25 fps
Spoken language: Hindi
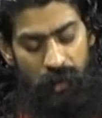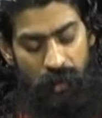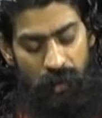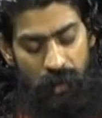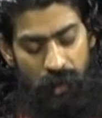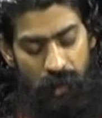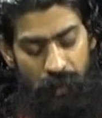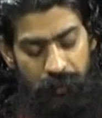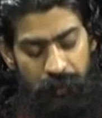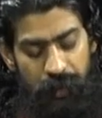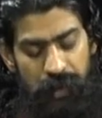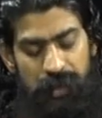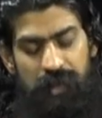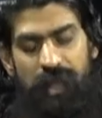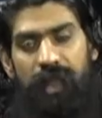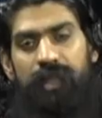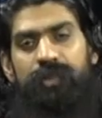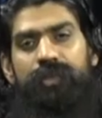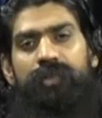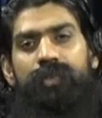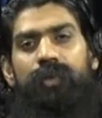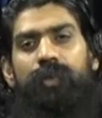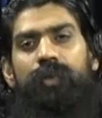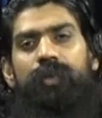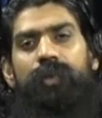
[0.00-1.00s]
अपने
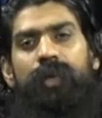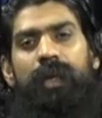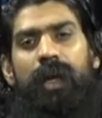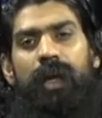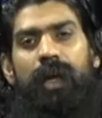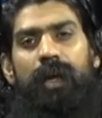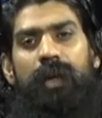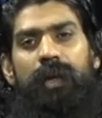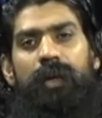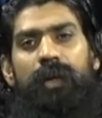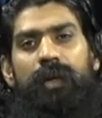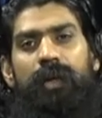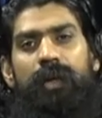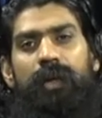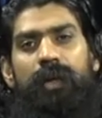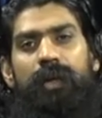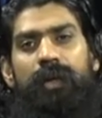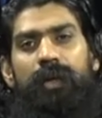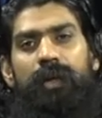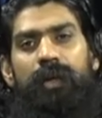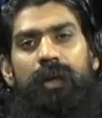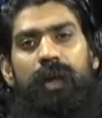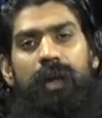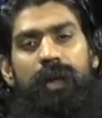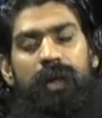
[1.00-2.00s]
साथ जोड़ना
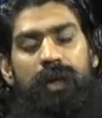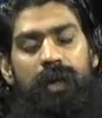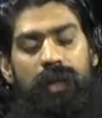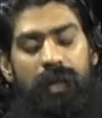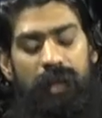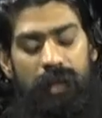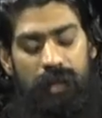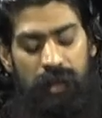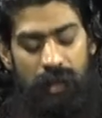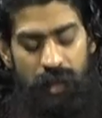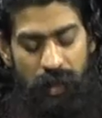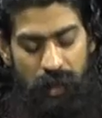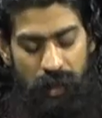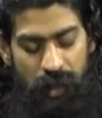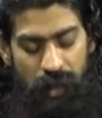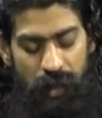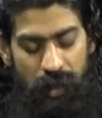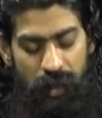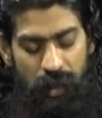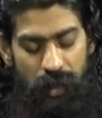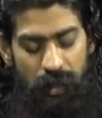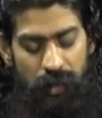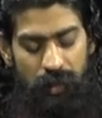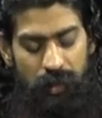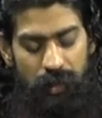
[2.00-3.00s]
यह
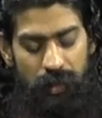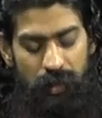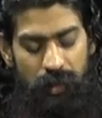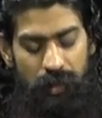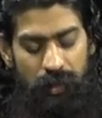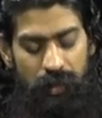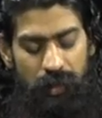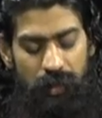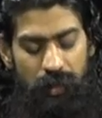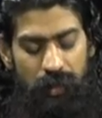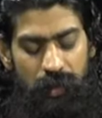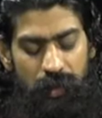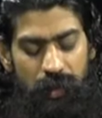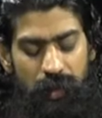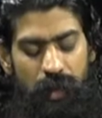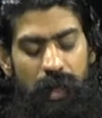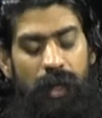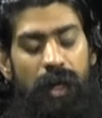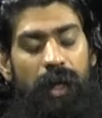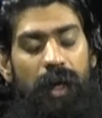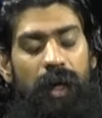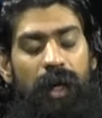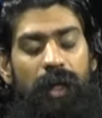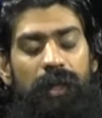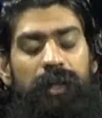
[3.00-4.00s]
है
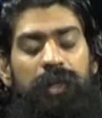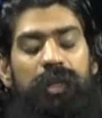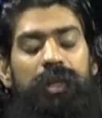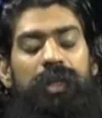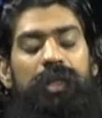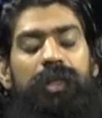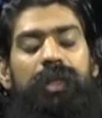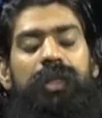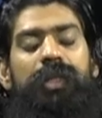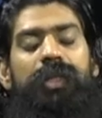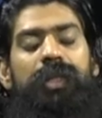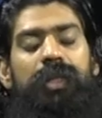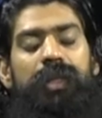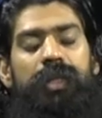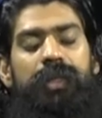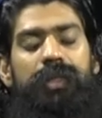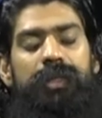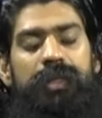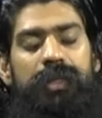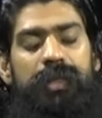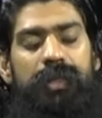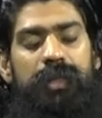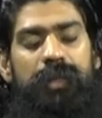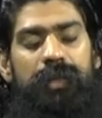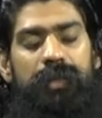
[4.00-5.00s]
अतिथि
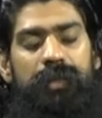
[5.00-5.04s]
यज्ञ